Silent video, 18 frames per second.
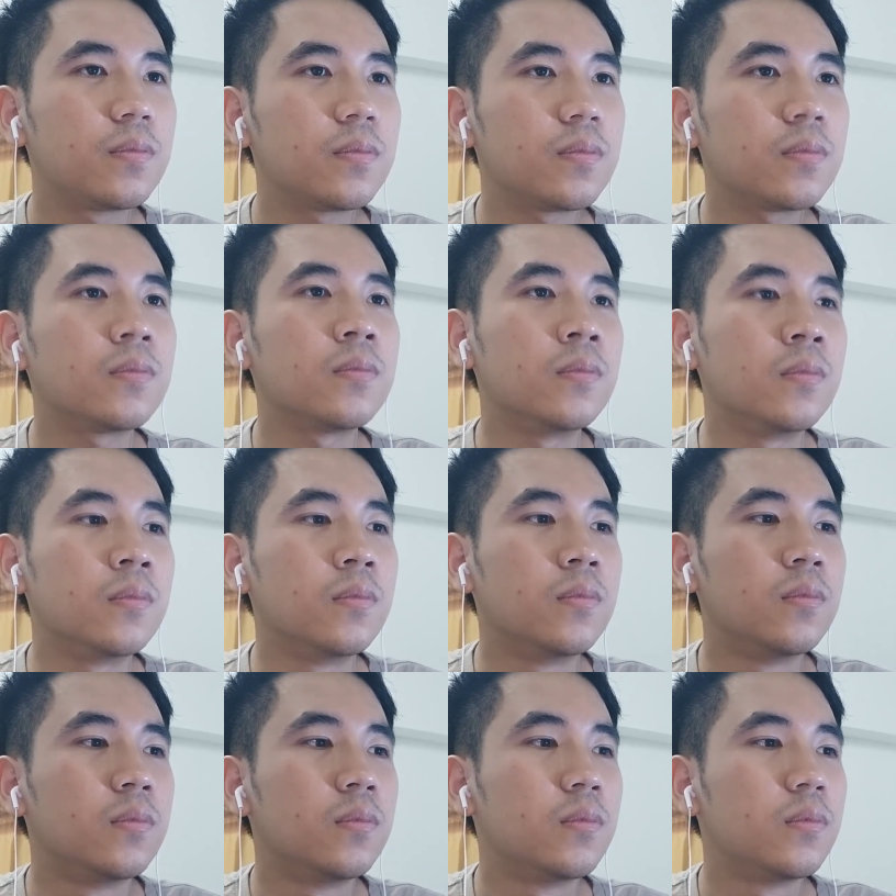อืม
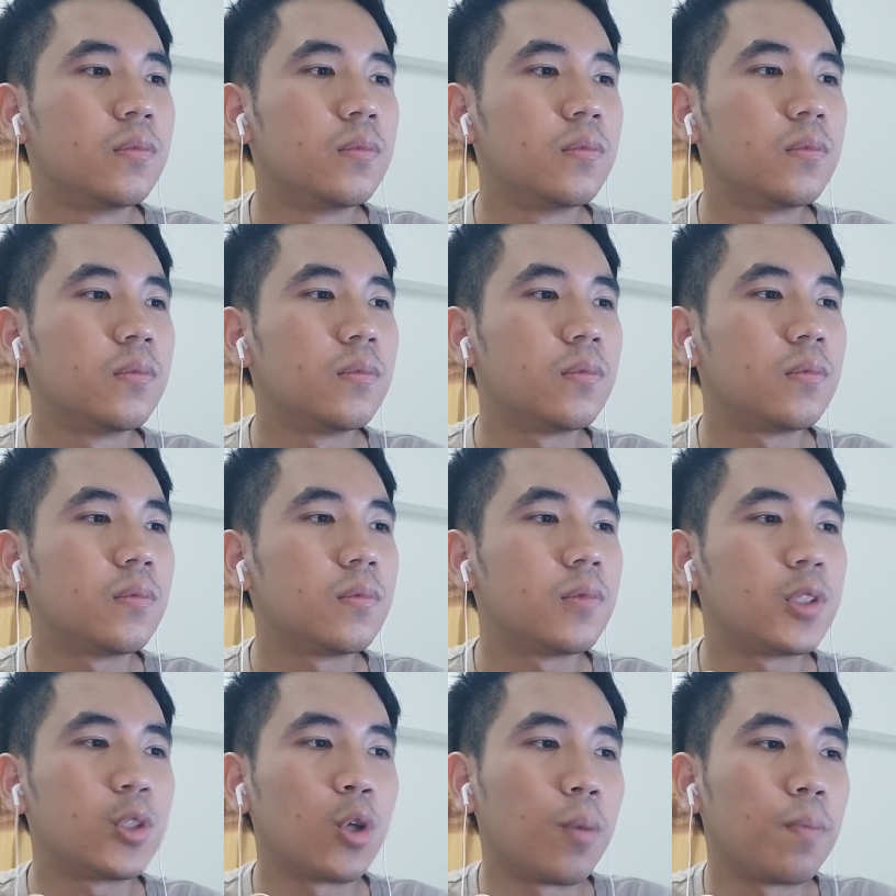
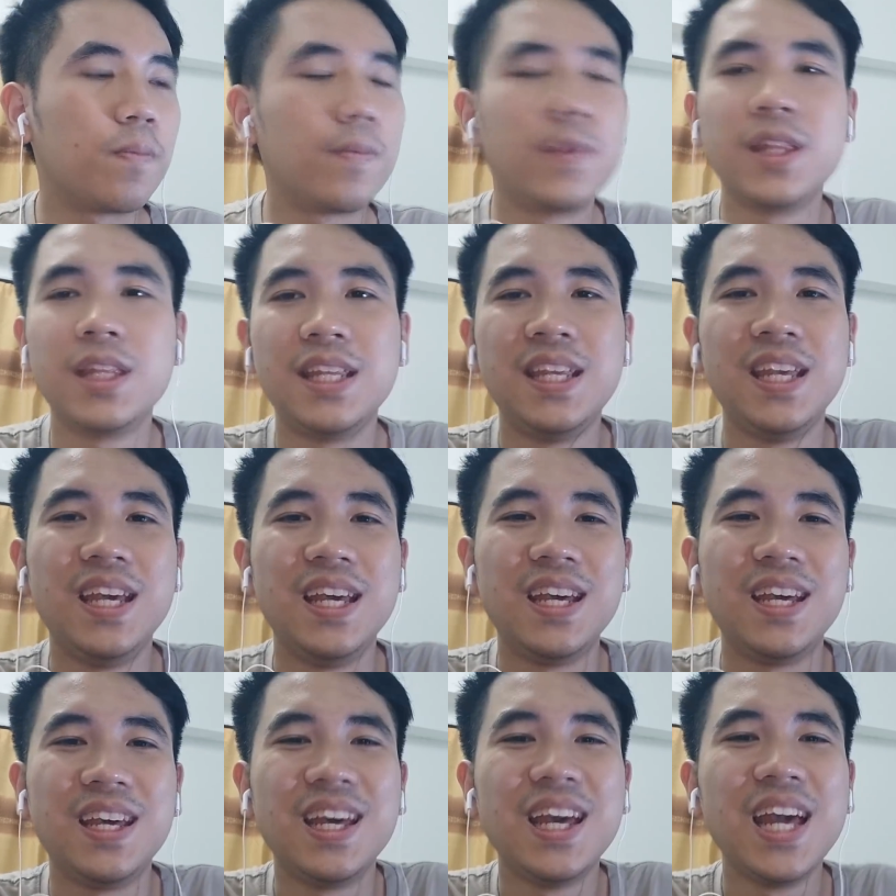จบ
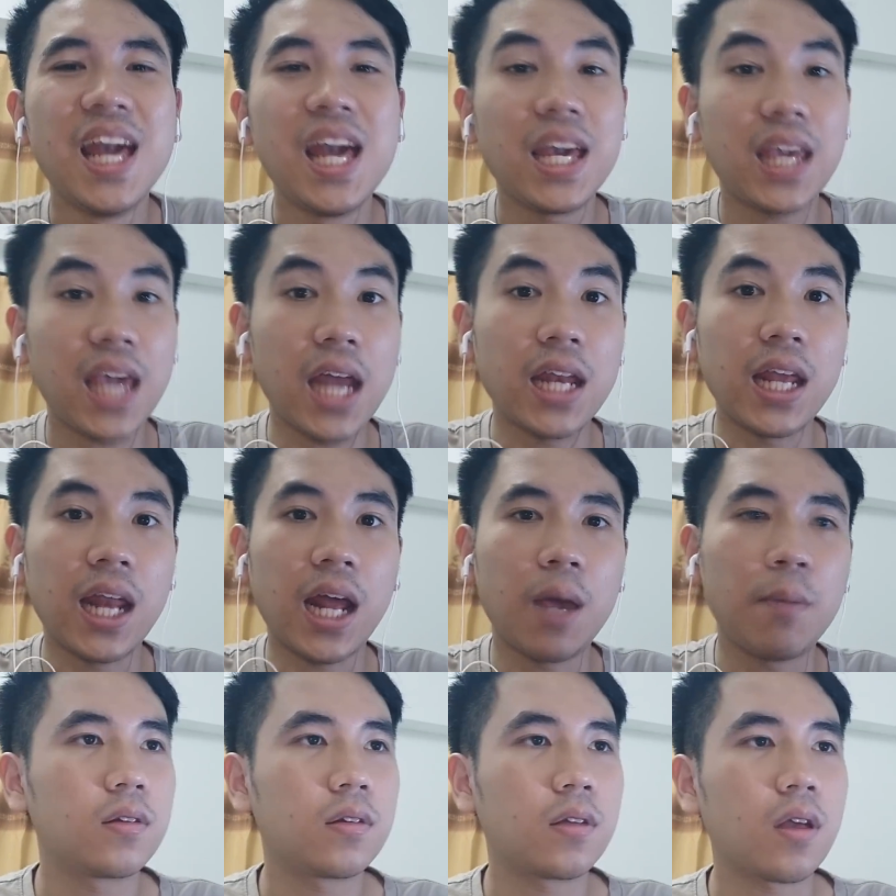แค่นี้แหละ
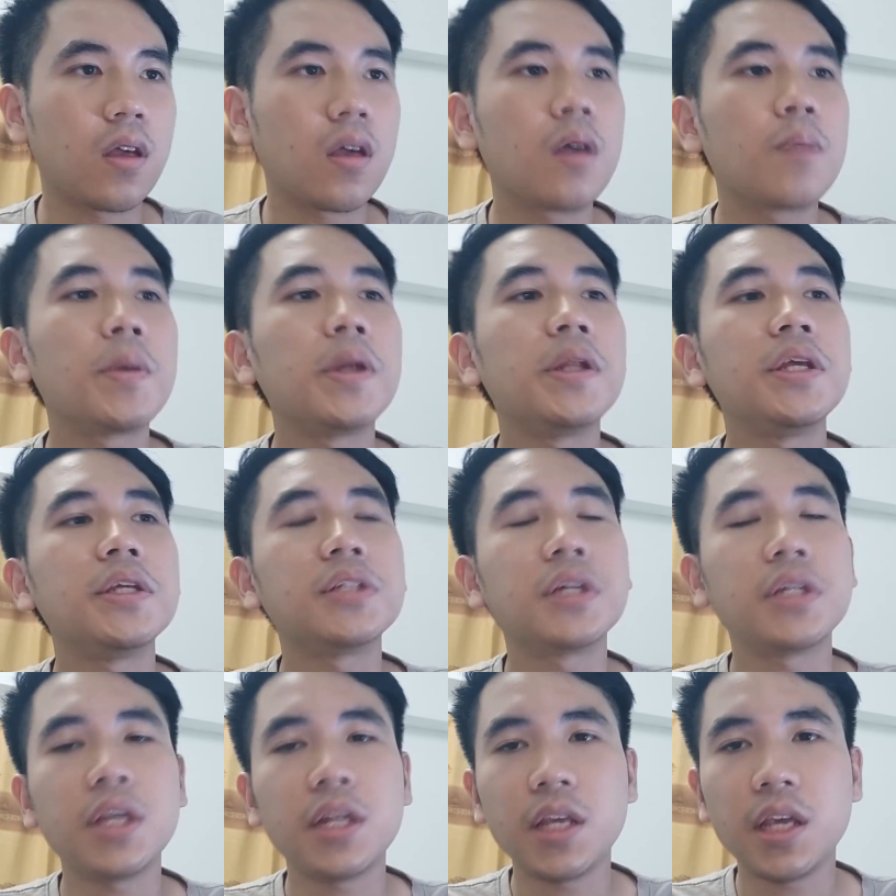ครับอ่าเป็นทีเซ
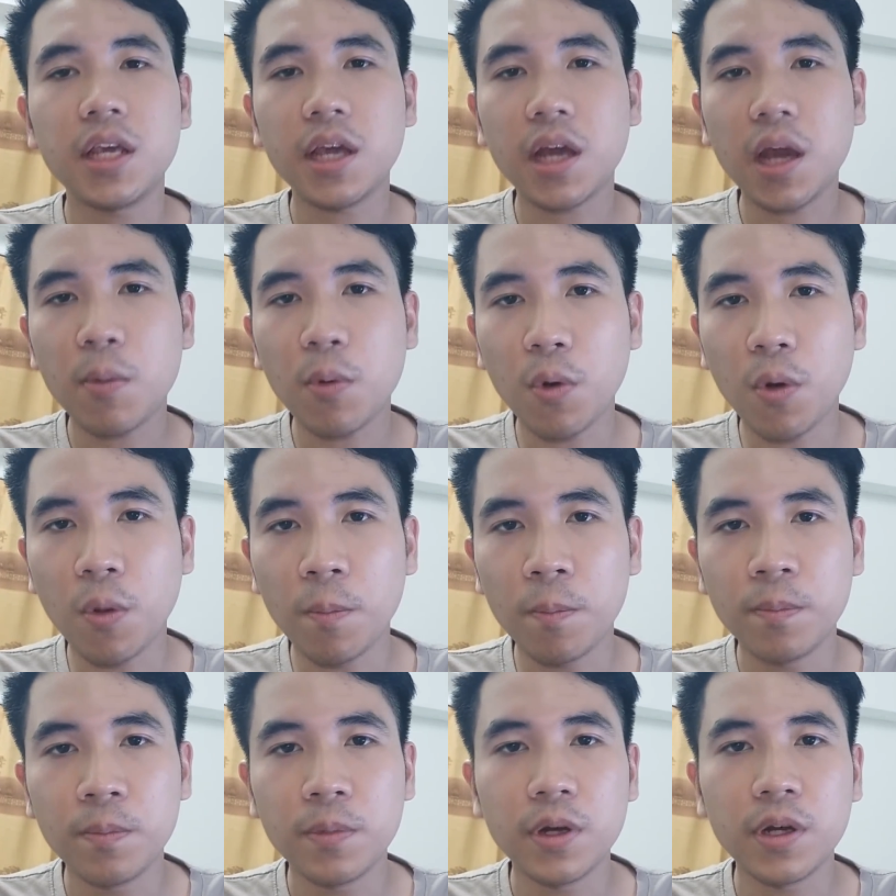อร์ที่ดีครับผม
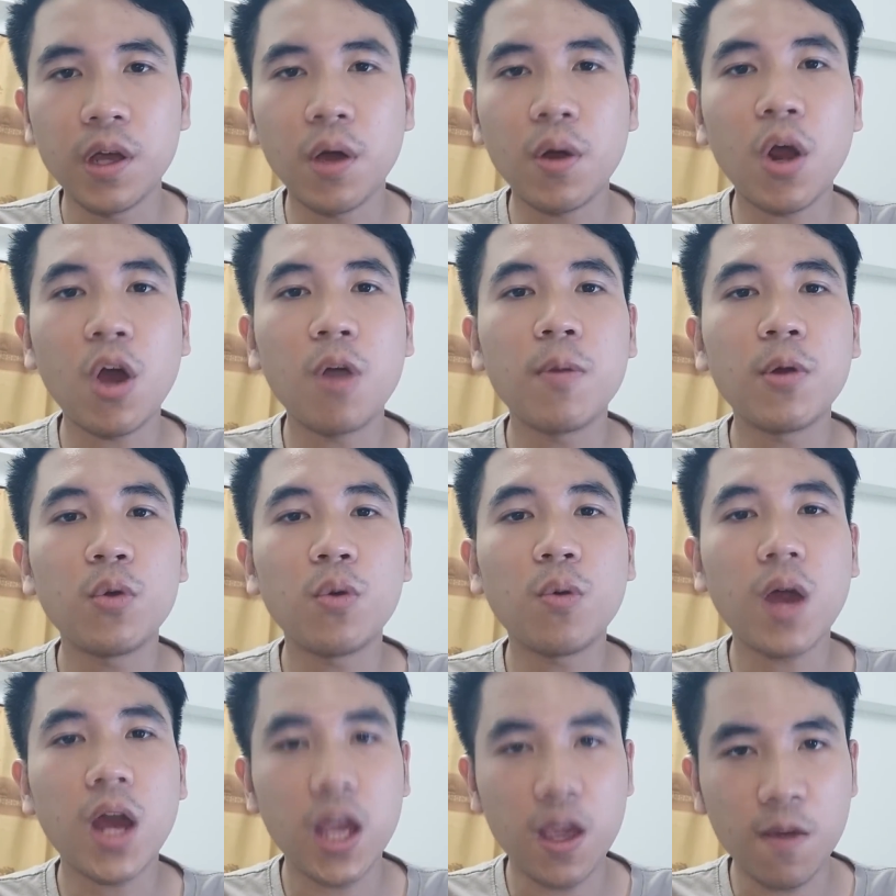เดี๋ยวเรามาดู
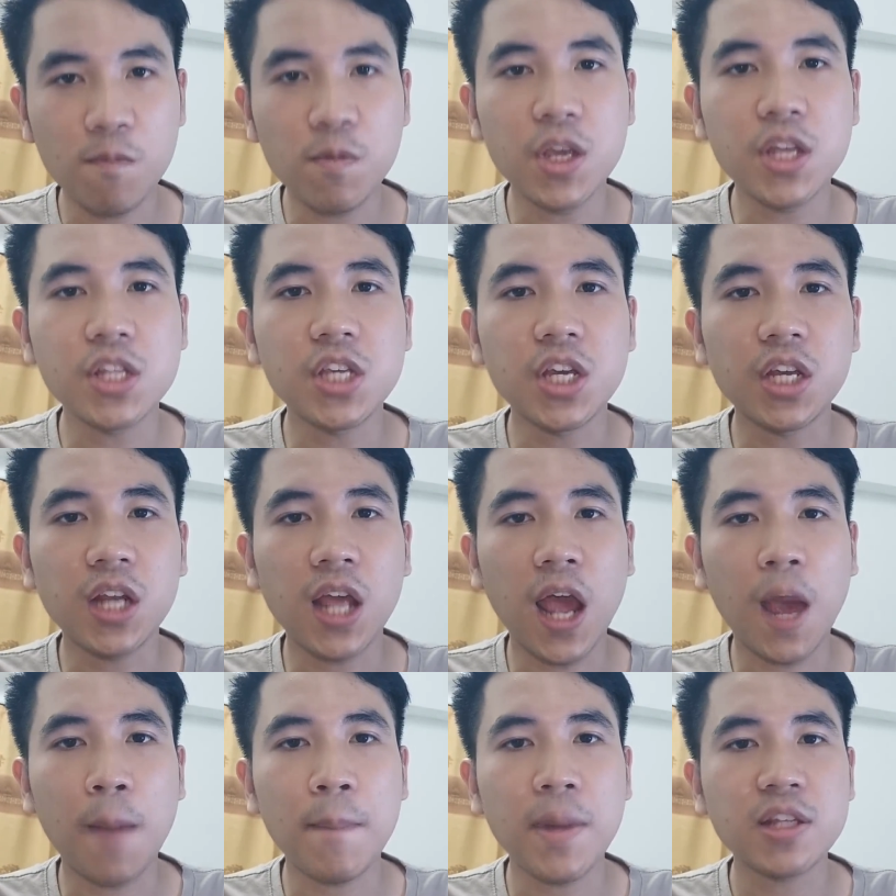ว่า MV จริง
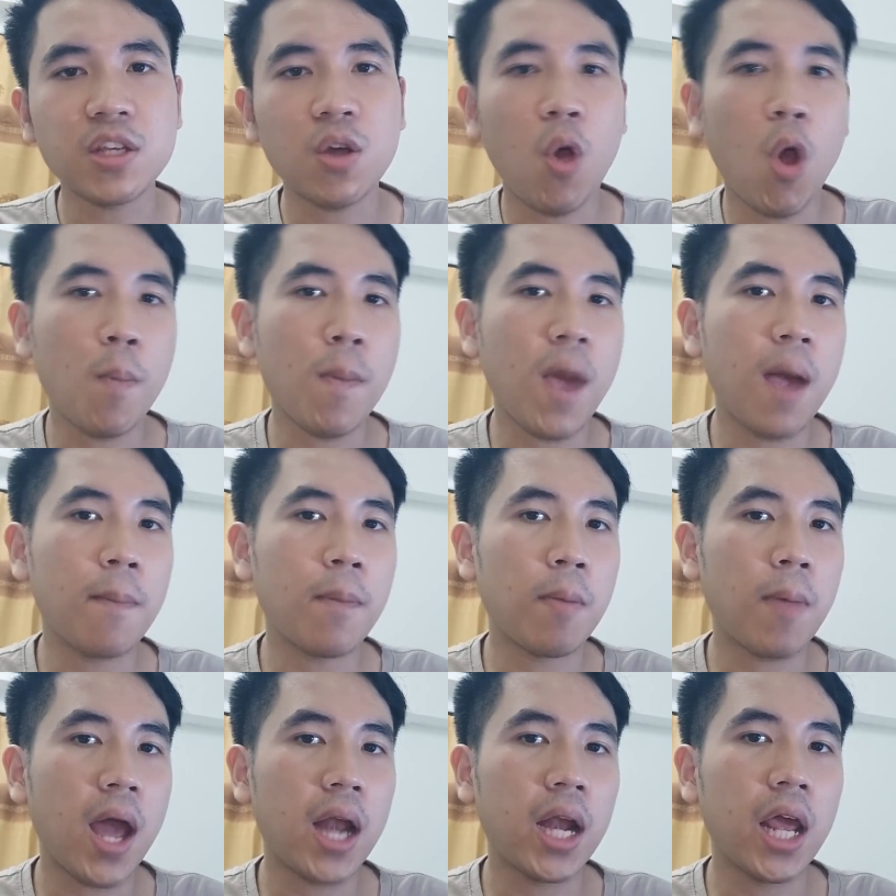เนี่ย มันจะออกมาป
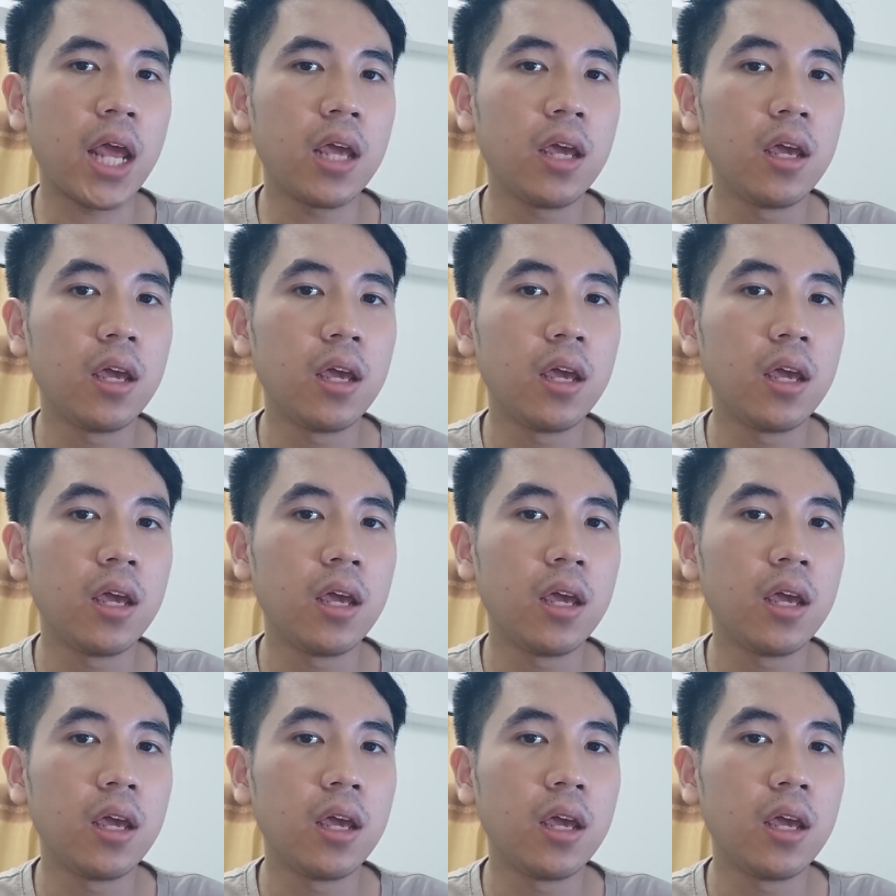ระมาณไหน